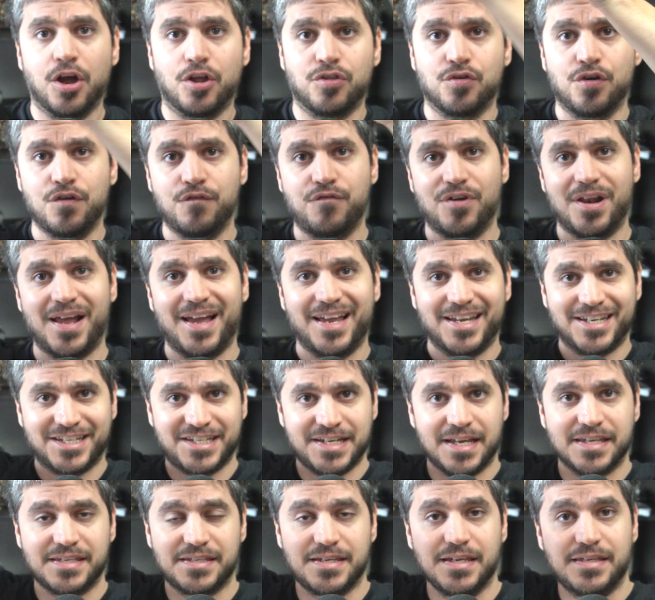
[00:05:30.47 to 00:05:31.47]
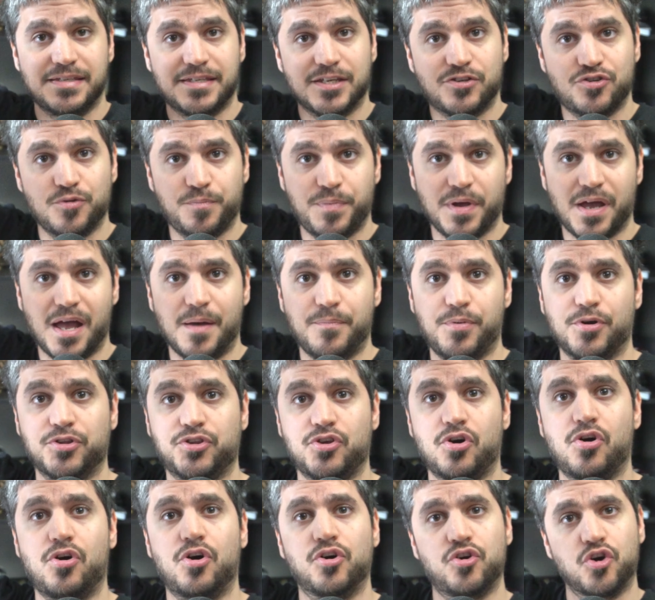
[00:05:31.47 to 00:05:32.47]
Donc voilà, j'insiste, c'est super
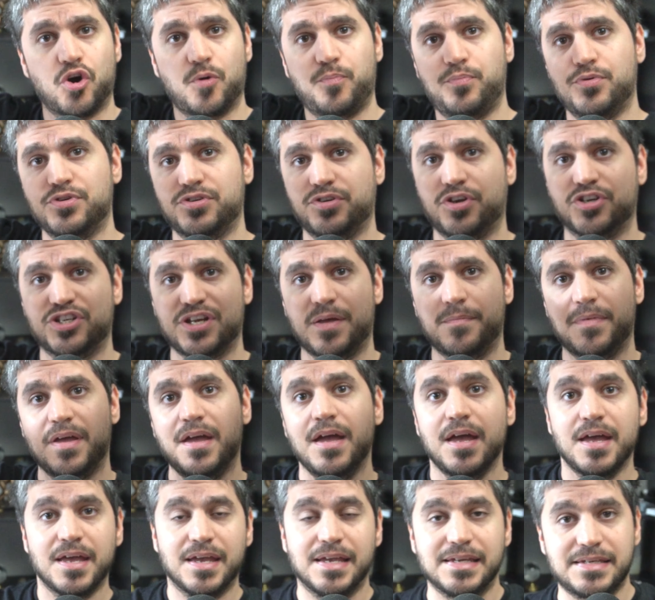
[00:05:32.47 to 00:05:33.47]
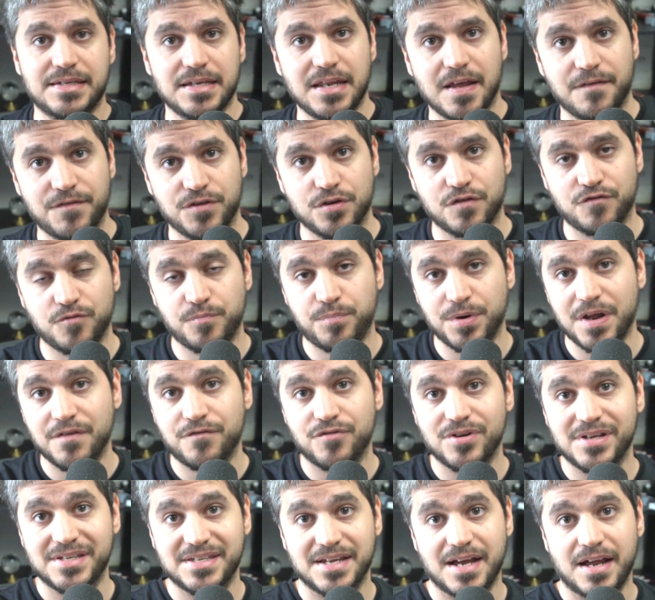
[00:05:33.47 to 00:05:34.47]
important, encore plus que jamais. Et si la vidéo vous plaît,
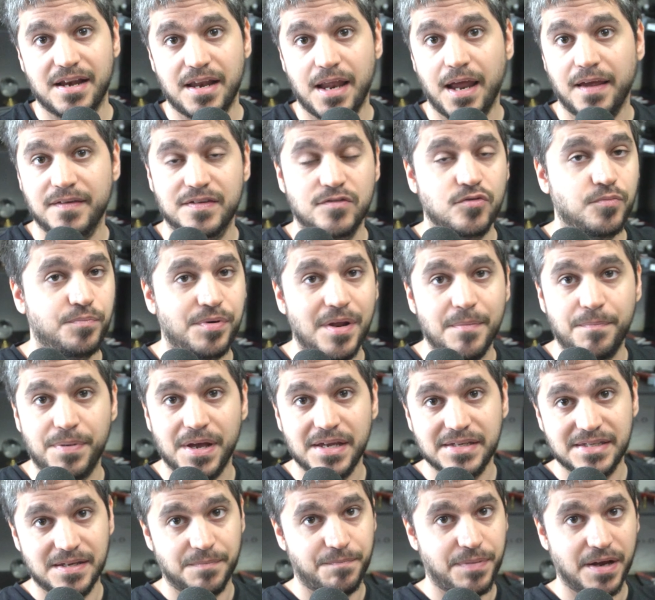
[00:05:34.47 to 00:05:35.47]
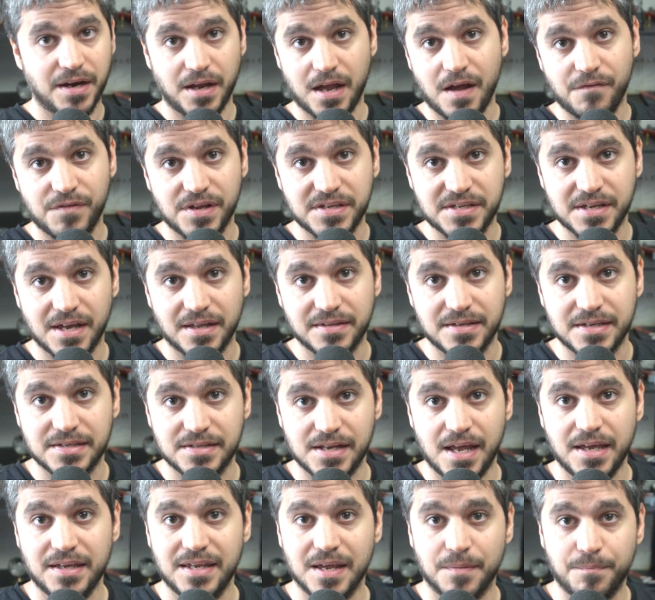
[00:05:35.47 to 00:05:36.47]
vous laissez un like. Si vous plaît pas, c'est pas grave, laissez un
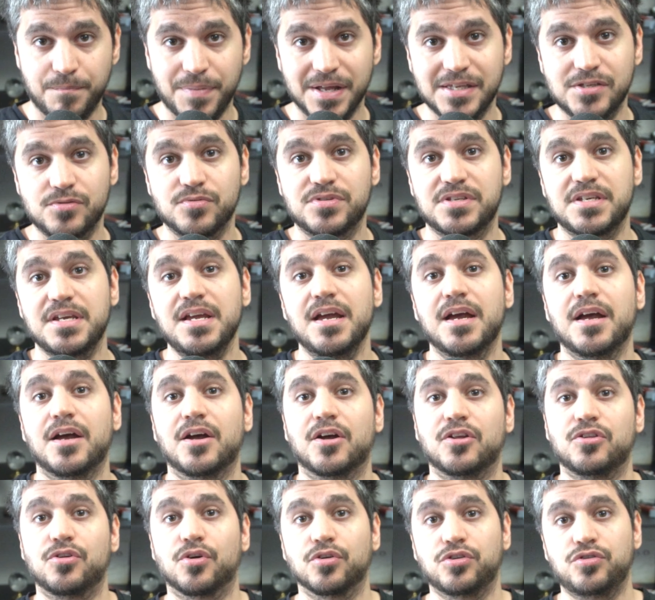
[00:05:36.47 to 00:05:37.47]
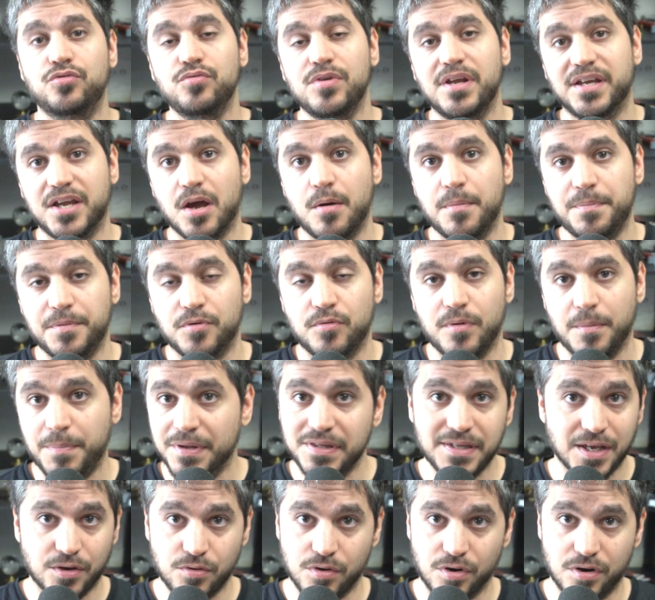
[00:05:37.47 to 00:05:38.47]
dislike, y a pas de souci. Dans tous les cas, n'oubliez pas
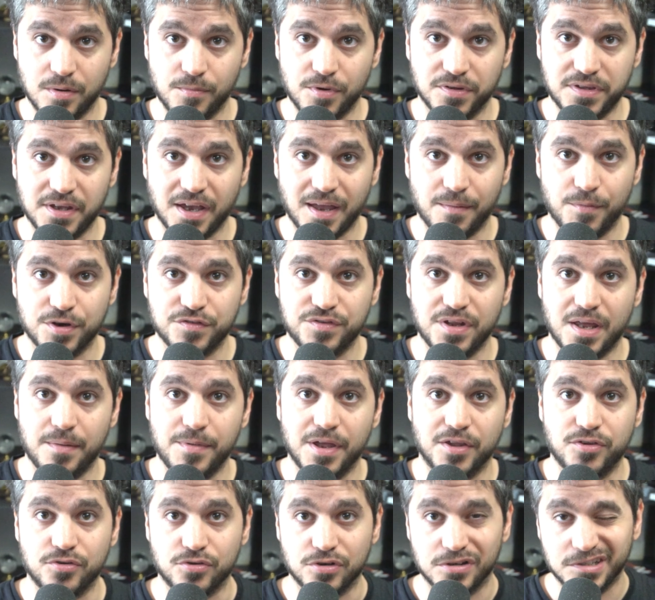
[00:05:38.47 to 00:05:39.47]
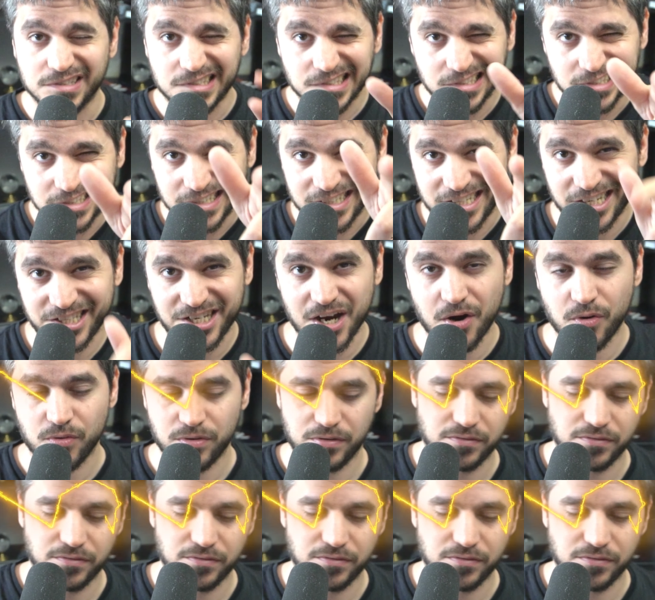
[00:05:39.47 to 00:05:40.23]
de dire quoi en commentaire. Et moi, je vous dis à bientôt. Ciao